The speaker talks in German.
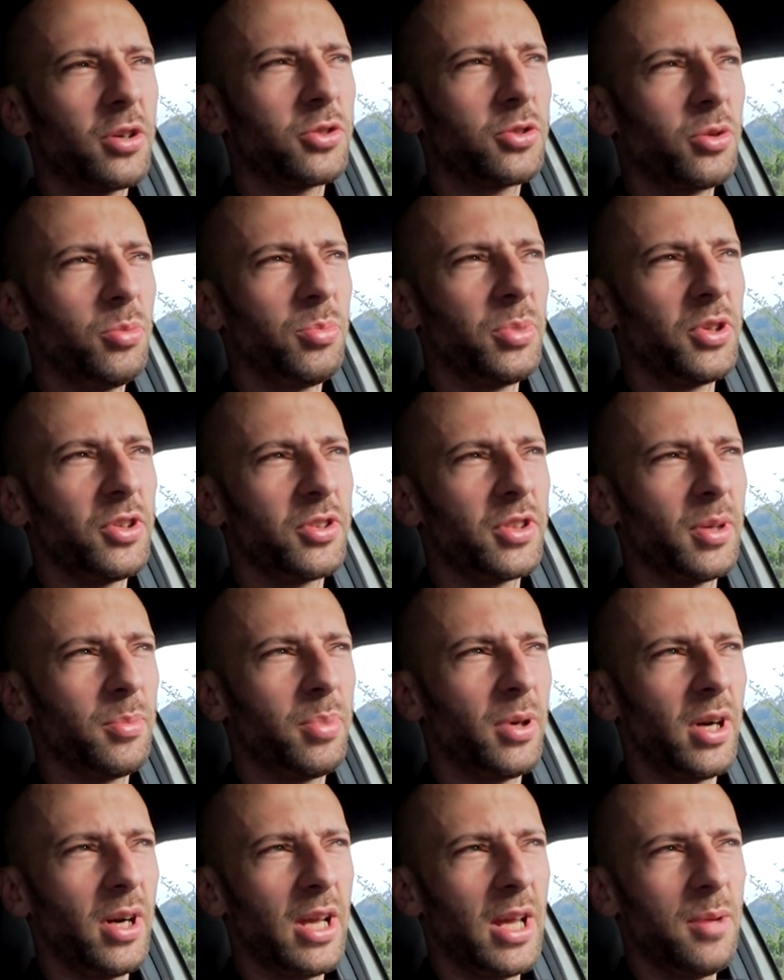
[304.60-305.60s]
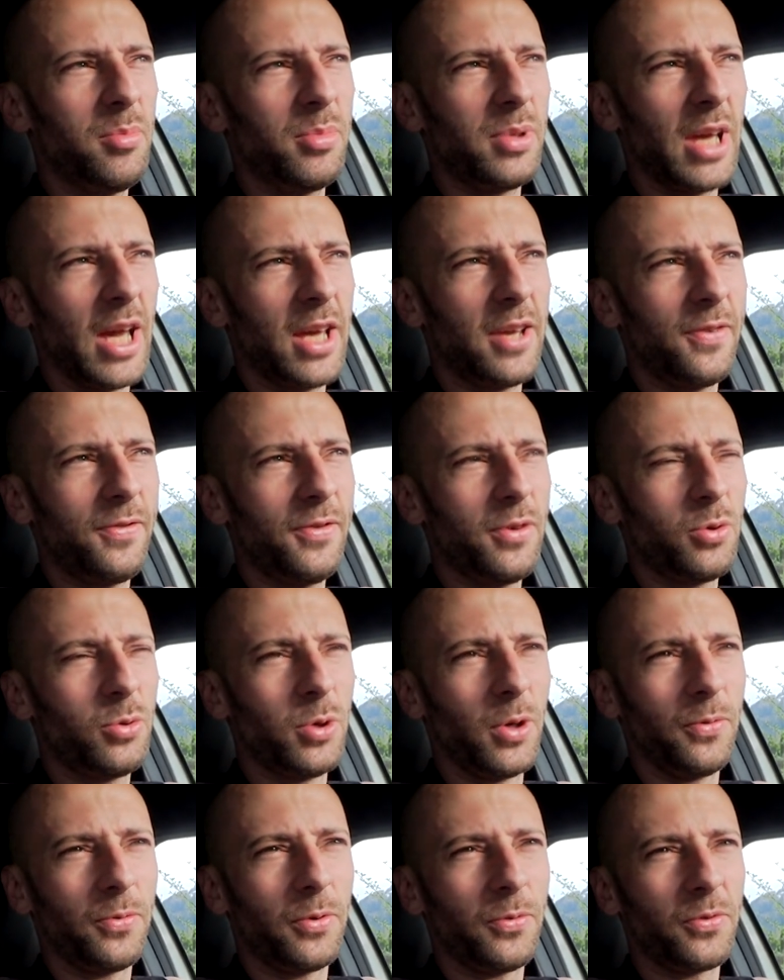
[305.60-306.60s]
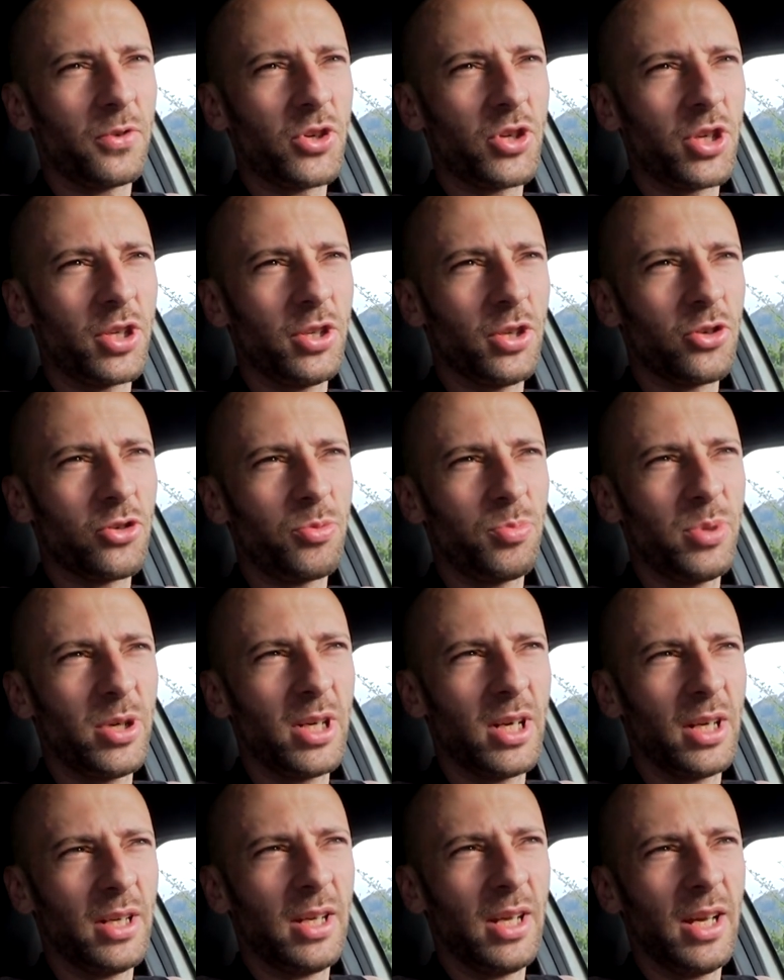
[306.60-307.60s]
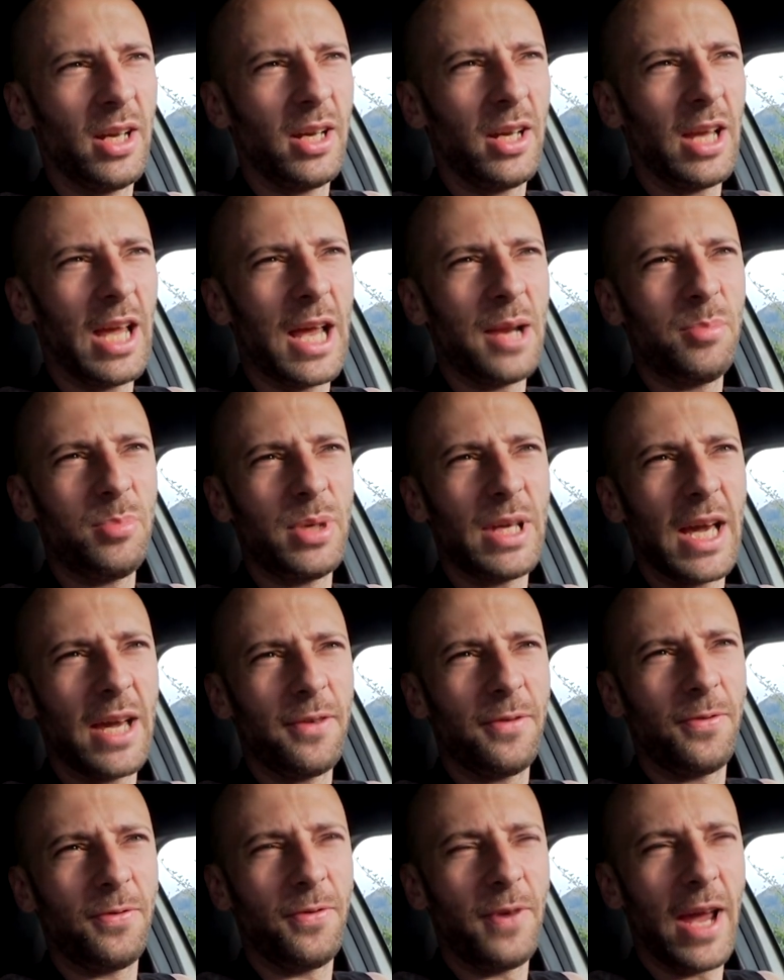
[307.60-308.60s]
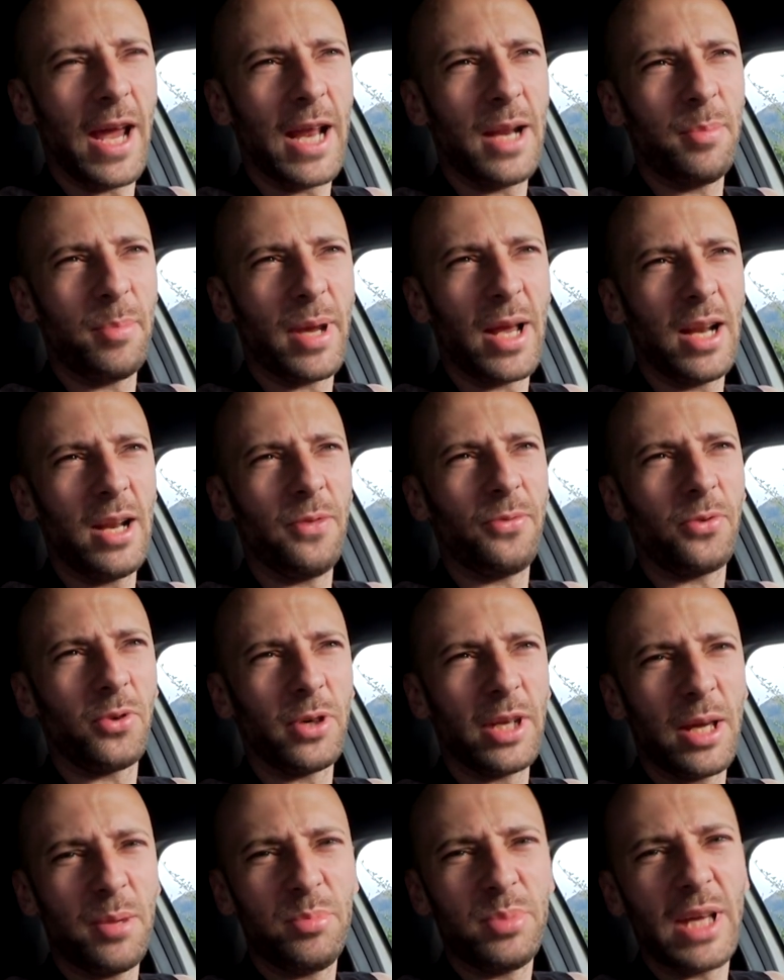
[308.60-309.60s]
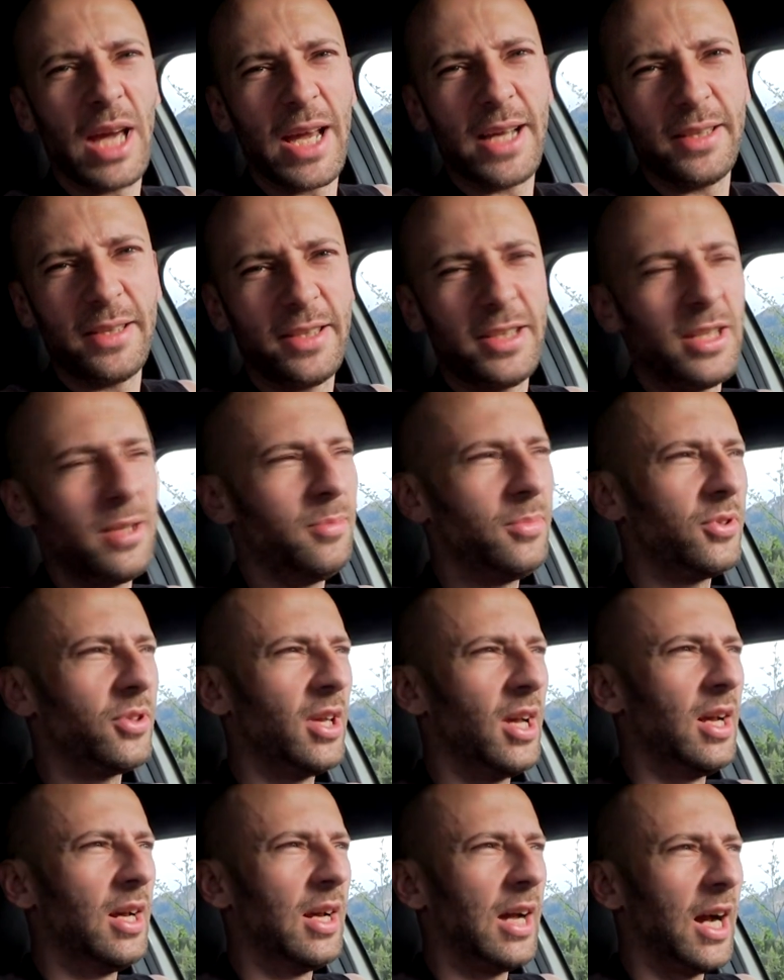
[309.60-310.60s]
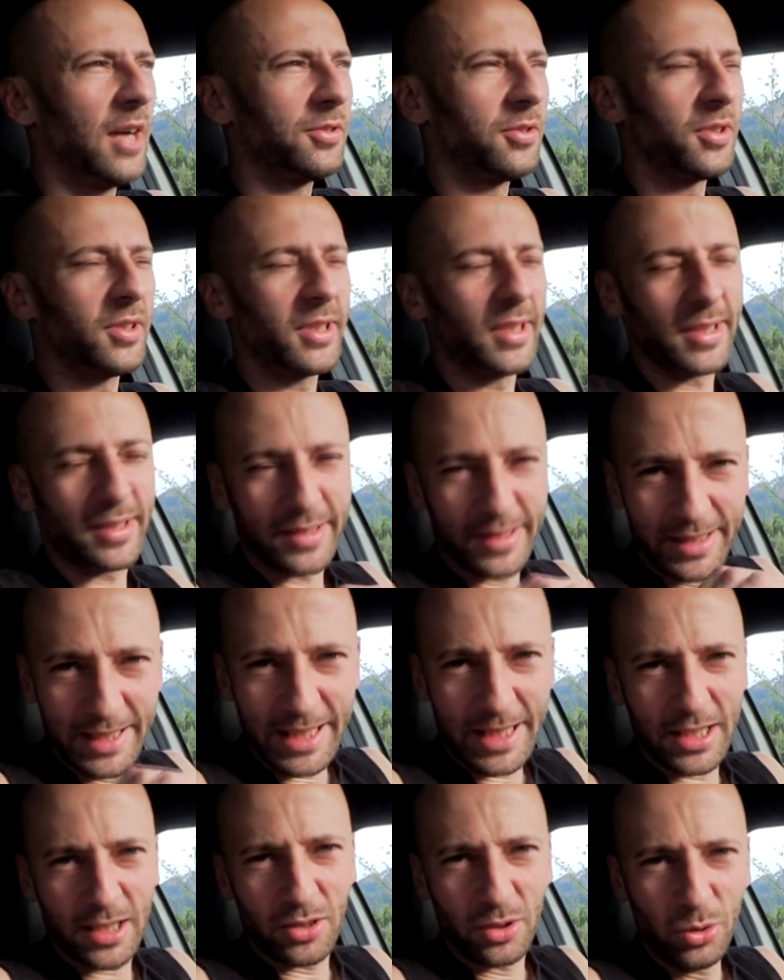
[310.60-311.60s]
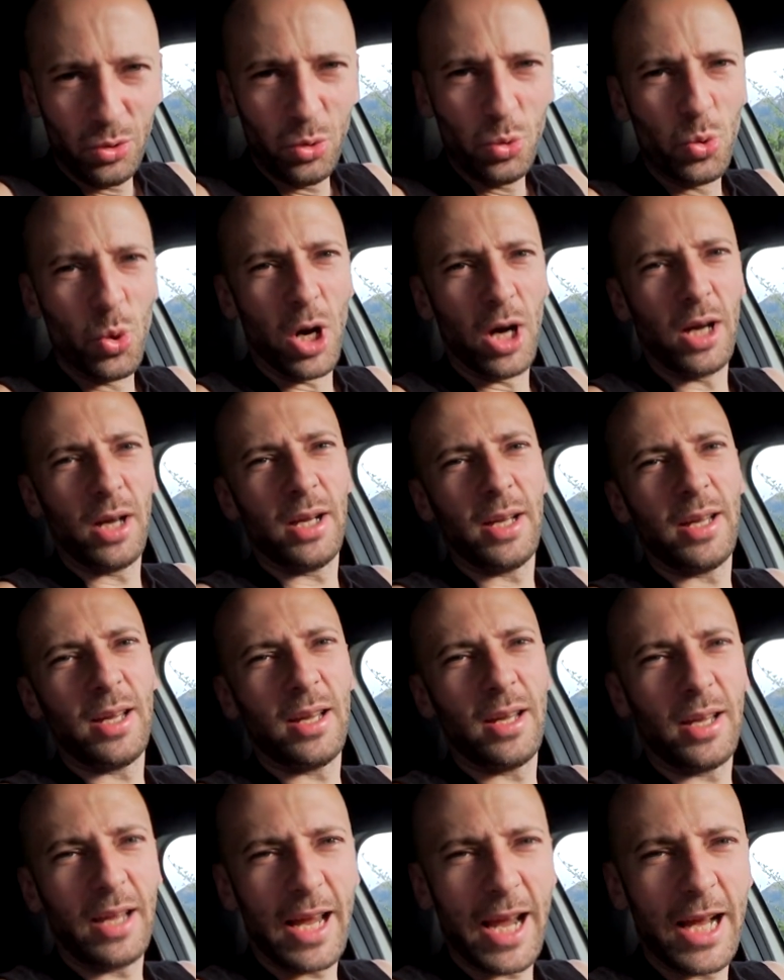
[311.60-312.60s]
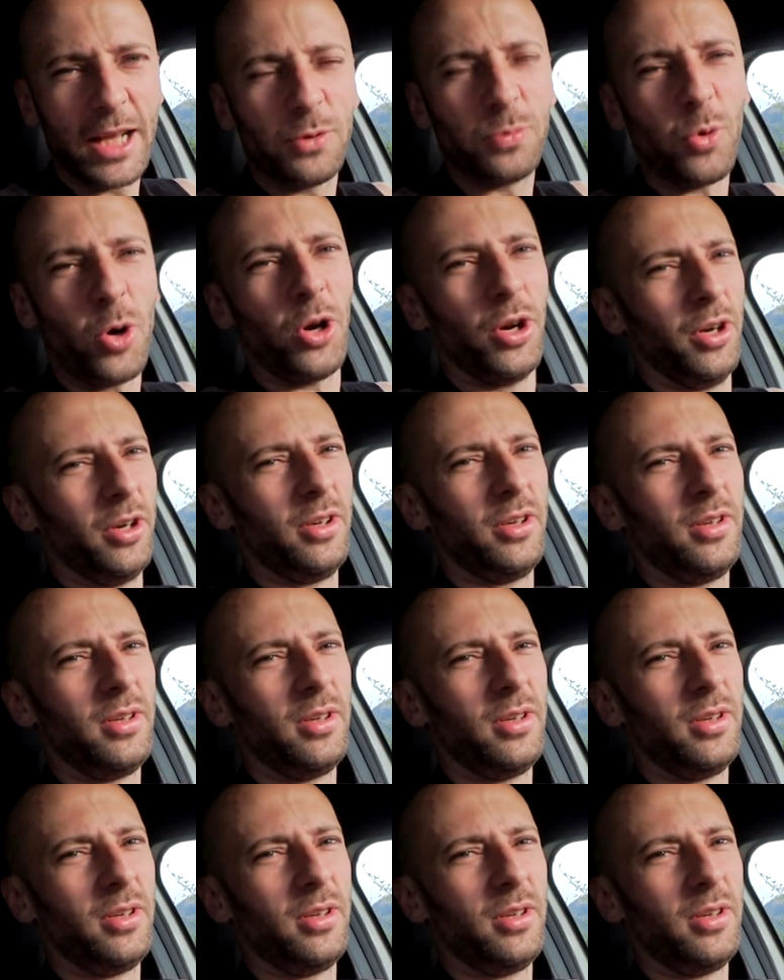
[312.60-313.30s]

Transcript: auch so ein bisschen, ein paar NBA-Figuren von verschiedenen Spielern, äh, NBA-Fanbälle von NBA-Teams. Also es ist nicht nur and one